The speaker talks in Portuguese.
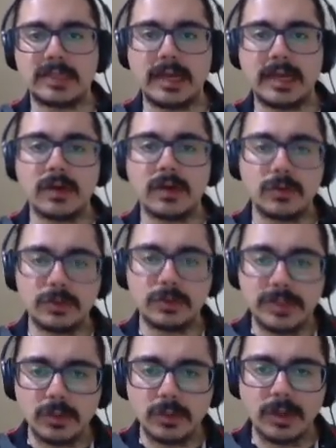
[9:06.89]
O domínio
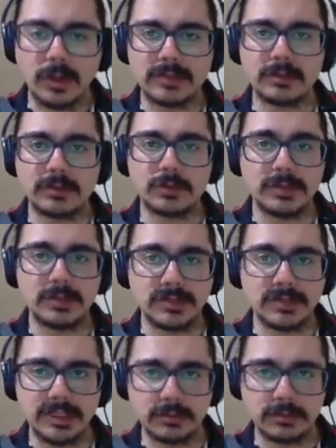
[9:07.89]
4 e o domínio 5,
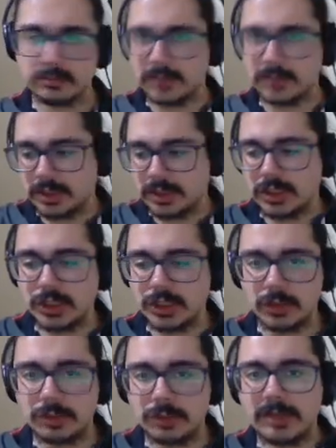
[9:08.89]
se a gente já chegou no
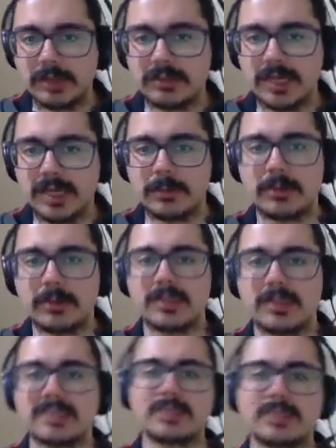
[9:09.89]
meio termo, são
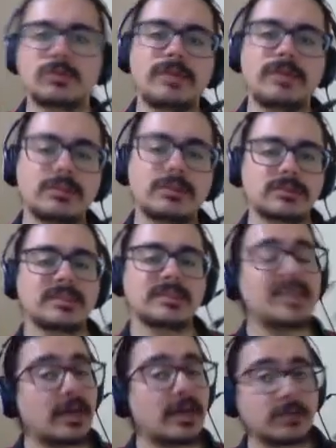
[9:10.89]
domínios de
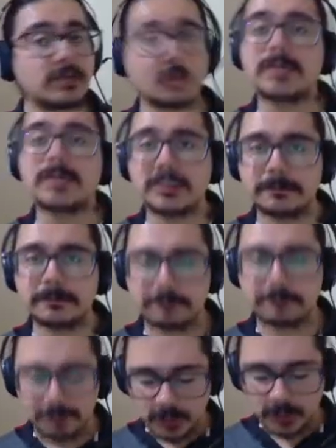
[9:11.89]
alta compressão.
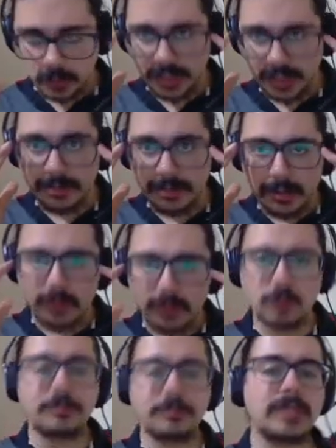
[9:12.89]
Ok?
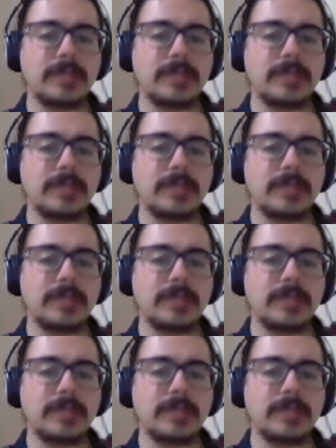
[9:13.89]
Domínio